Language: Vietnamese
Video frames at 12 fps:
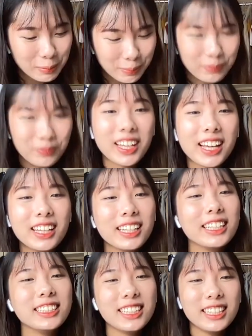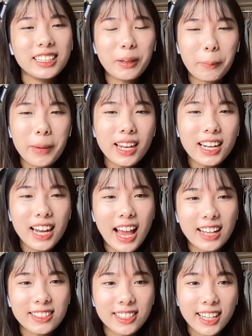ừ. thì chị được biết
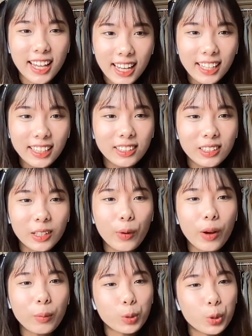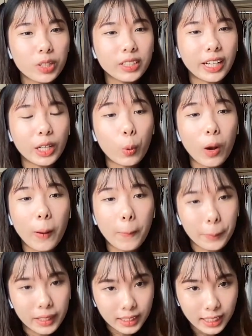là Scarlett theo học chuyên ngành khoa học
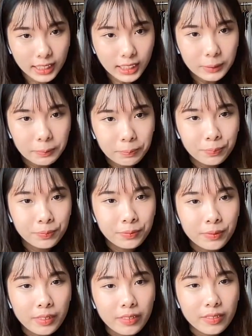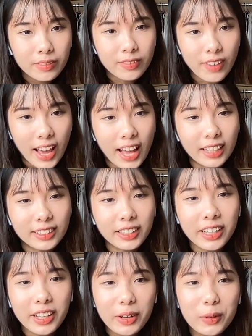máy tính và
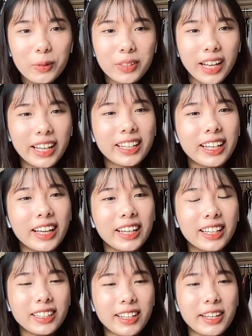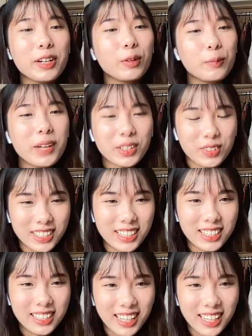theo cái cái cái hiểu biết của chị